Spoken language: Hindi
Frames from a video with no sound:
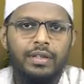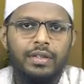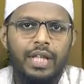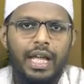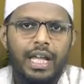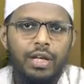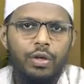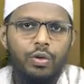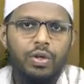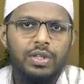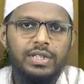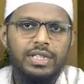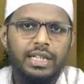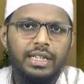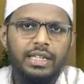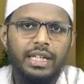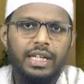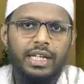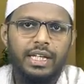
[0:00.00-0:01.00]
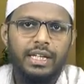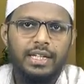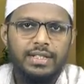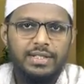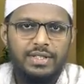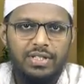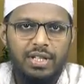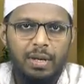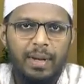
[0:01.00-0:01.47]
नहीं रोक सकते
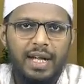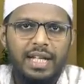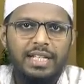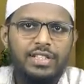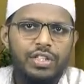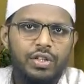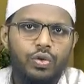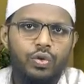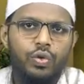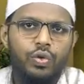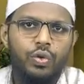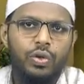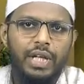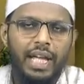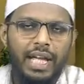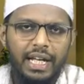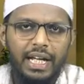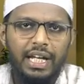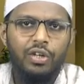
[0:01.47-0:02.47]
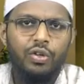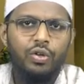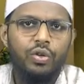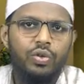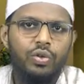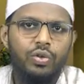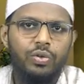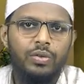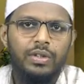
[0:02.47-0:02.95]
जबान से रोको कहकर
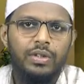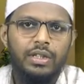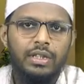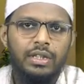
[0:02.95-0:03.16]
रोको